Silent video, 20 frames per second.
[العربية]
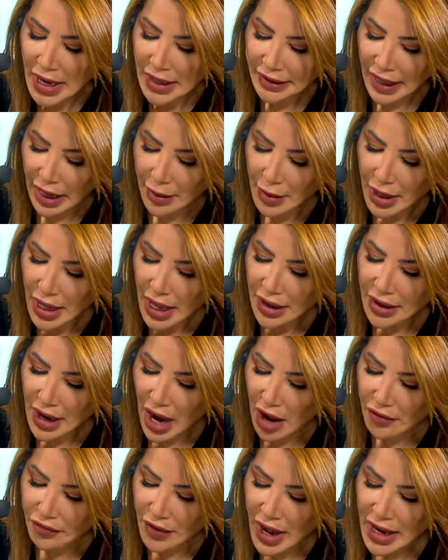طيب
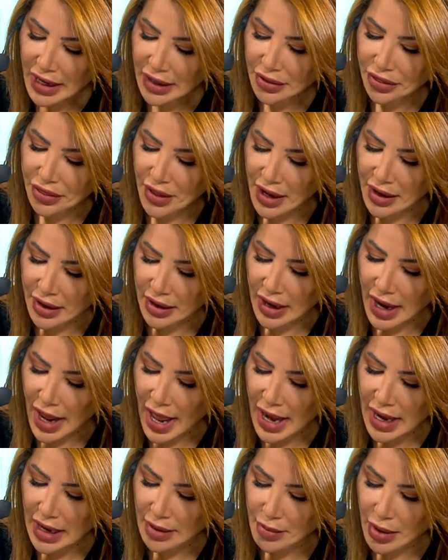رهف اكثر
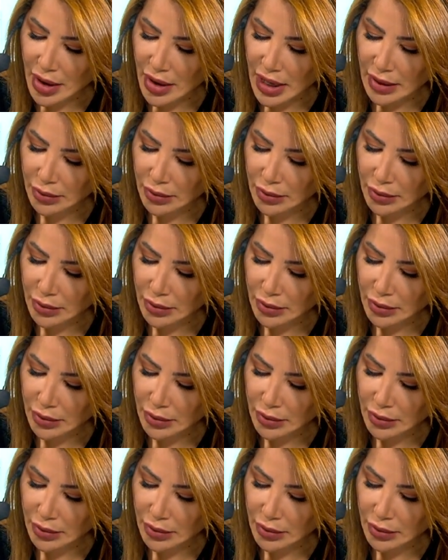الم...